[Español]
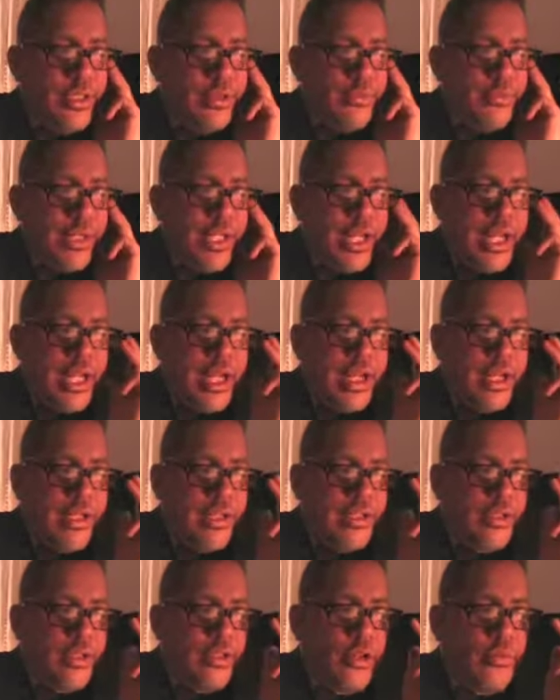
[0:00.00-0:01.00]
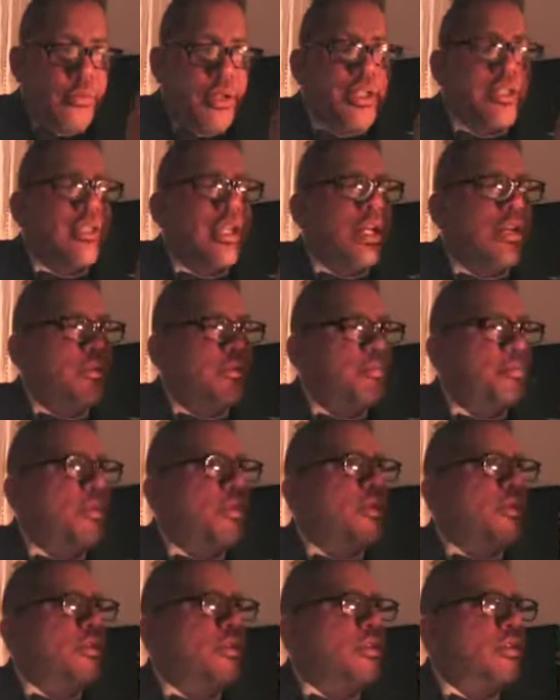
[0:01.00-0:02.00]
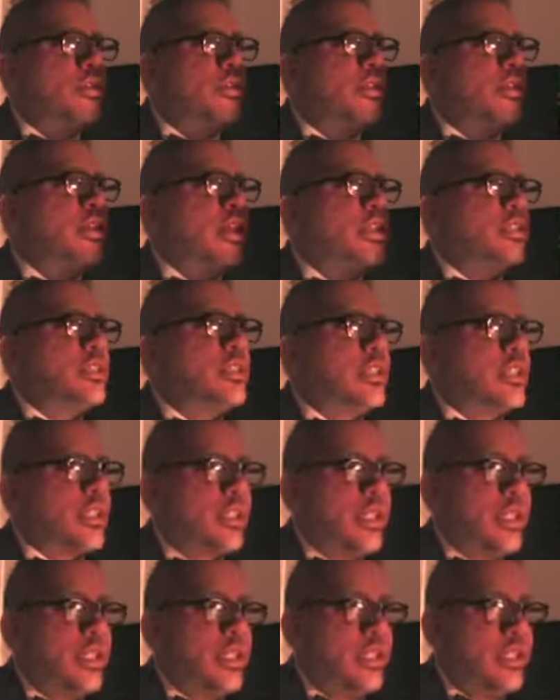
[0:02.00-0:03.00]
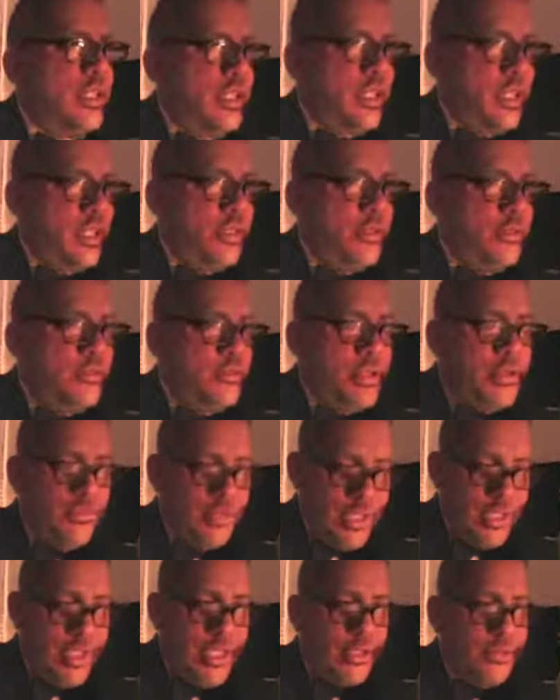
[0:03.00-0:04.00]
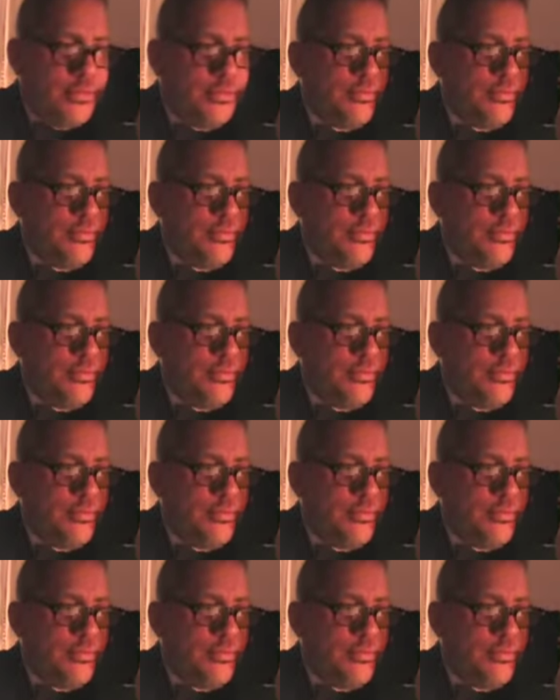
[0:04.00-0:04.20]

para conversar un poco acerca de mi vida.